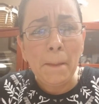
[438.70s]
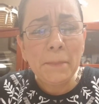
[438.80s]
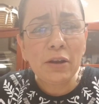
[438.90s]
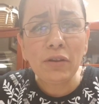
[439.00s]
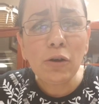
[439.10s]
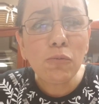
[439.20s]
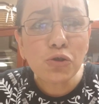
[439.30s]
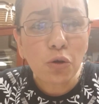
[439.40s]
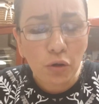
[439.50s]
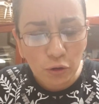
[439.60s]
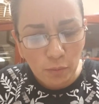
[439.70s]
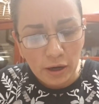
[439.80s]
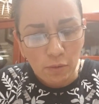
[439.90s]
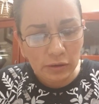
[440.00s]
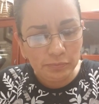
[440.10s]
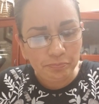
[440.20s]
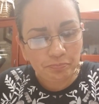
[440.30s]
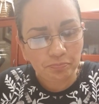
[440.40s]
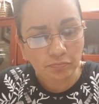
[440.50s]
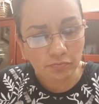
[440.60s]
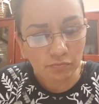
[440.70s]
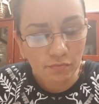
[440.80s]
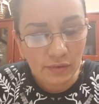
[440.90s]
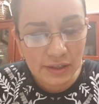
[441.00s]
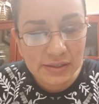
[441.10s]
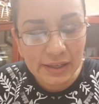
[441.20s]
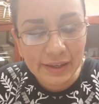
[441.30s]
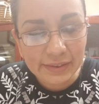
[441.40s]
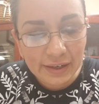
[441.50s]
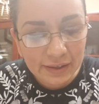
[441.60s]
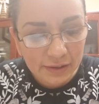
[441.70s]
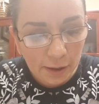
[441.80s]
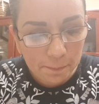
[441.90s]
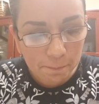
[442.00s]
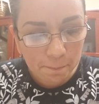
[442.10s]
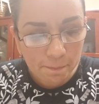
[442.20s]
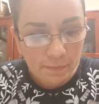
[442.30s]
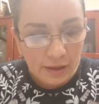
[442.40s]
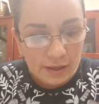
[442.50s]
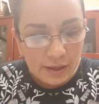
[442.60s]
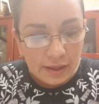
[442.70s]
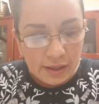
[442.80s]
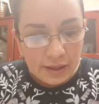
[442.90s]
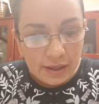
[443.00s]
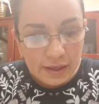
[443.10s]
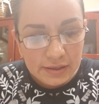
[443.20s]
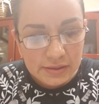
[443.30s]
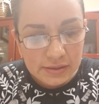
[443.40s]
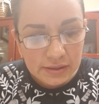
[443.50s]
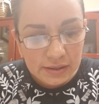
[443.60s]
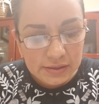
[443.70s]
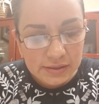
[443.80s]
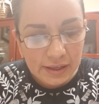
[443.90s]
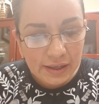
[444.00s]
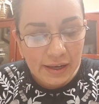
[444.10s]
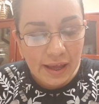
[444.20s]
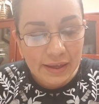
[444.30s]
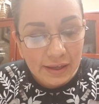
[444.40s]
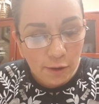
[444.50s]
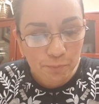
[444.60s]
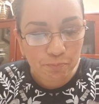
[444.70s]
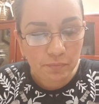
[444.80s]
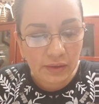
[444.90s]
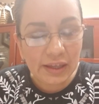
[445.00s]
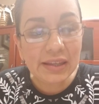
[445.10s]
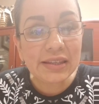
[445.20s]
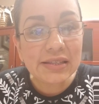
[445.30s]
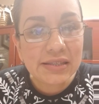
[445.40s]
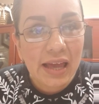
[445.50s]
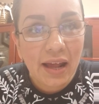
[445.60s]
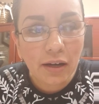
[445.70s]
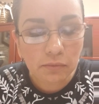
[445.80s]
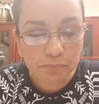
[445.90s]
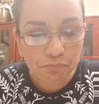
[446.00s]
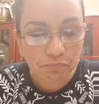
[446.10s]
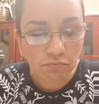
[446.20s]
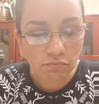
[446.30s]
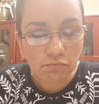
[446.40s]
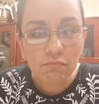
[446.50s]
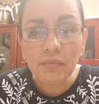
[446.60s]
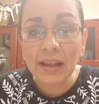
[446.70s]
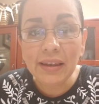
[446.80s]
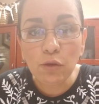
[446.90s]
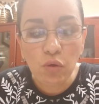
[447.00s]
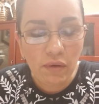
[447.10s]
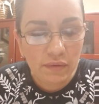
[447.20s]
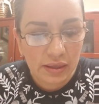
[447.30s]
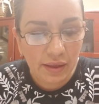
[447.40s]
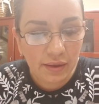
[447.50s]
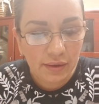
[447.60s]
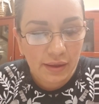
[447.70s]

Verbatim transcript: Perdón, hago mucho ruido al tomar agua. Siguiente letra es este, la I, iniciar la nueva vida.